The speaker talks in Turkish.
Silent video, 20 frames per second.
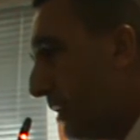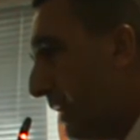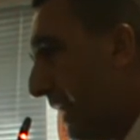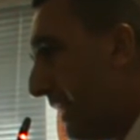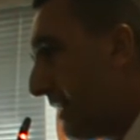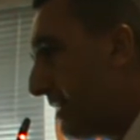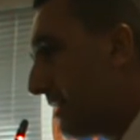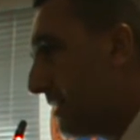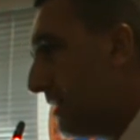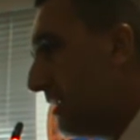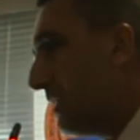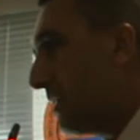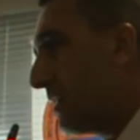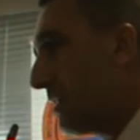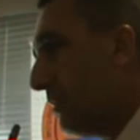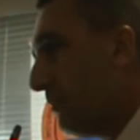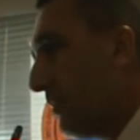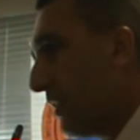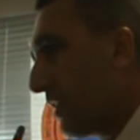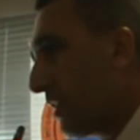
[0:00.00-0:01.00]
etkinlik
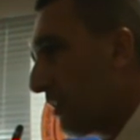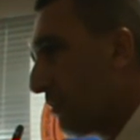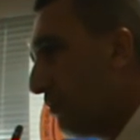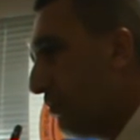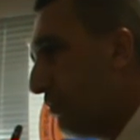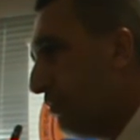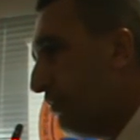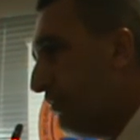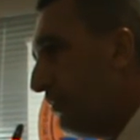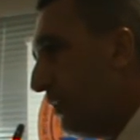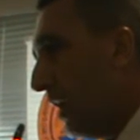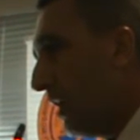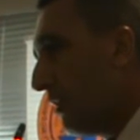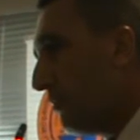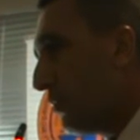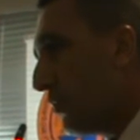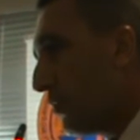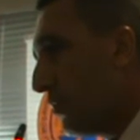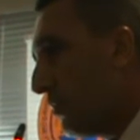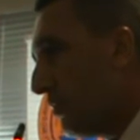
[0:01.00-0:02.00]
yaparak yani
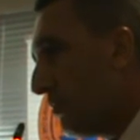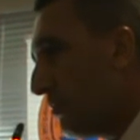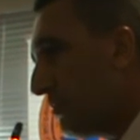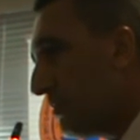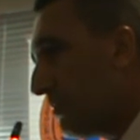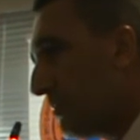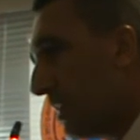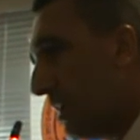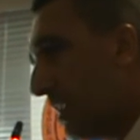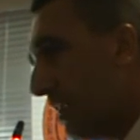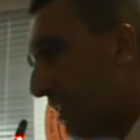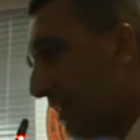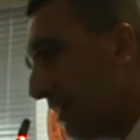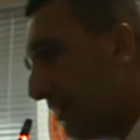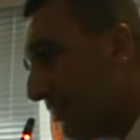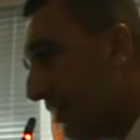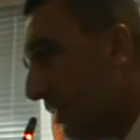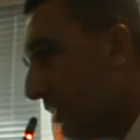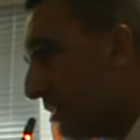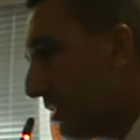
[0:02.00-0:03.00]
bu
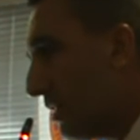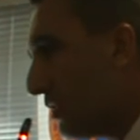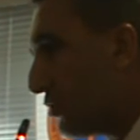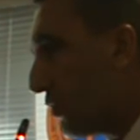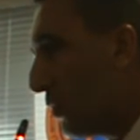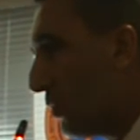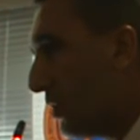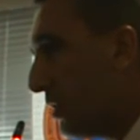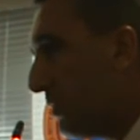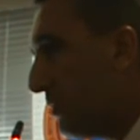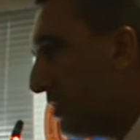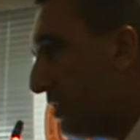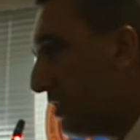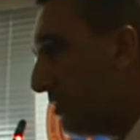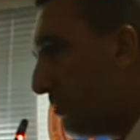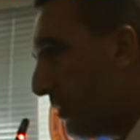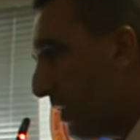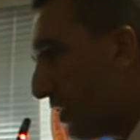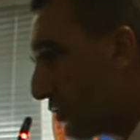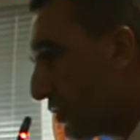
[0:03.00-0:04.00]
geleneksel gece
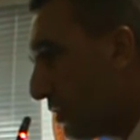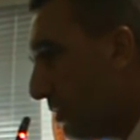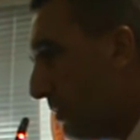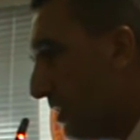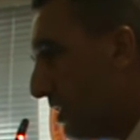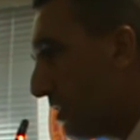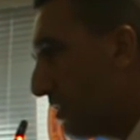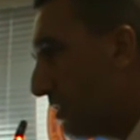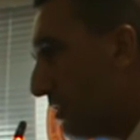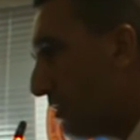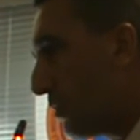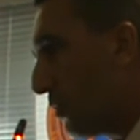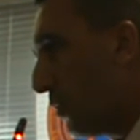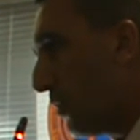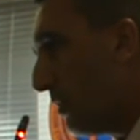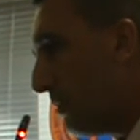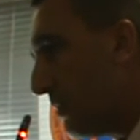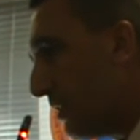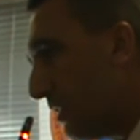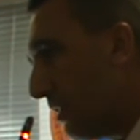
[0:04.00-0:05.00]
olabilir, başka bir etkinlik
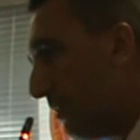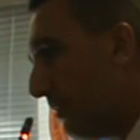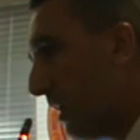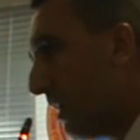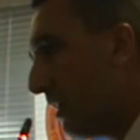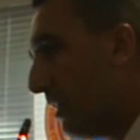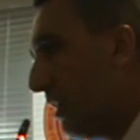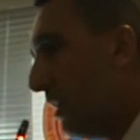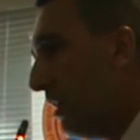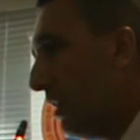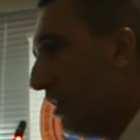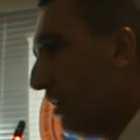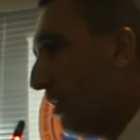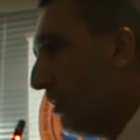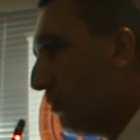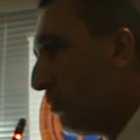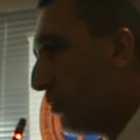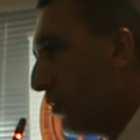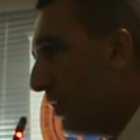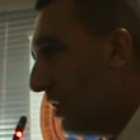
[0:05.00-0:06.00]
olabilir ama
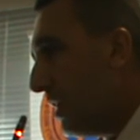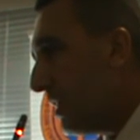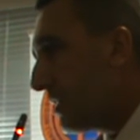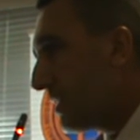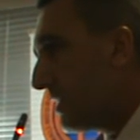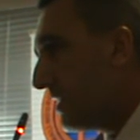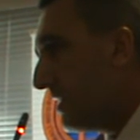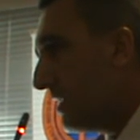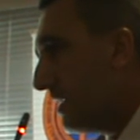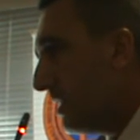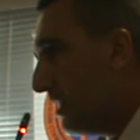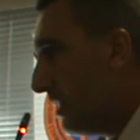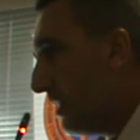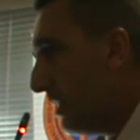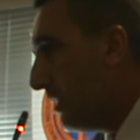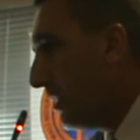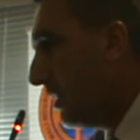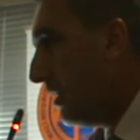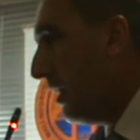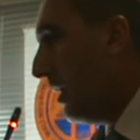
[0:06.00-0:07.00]
bu
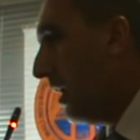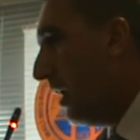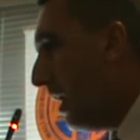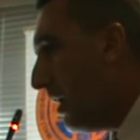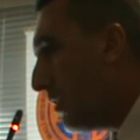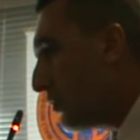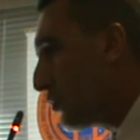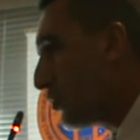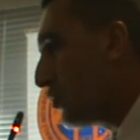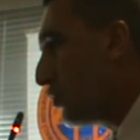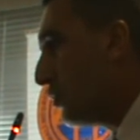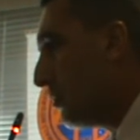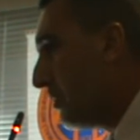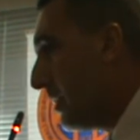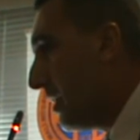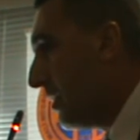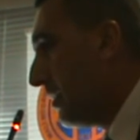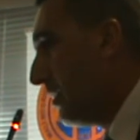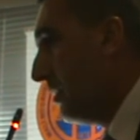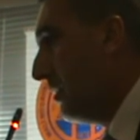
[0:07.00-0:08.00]
etkinliği her
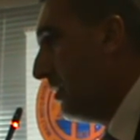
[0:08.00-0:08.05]
şube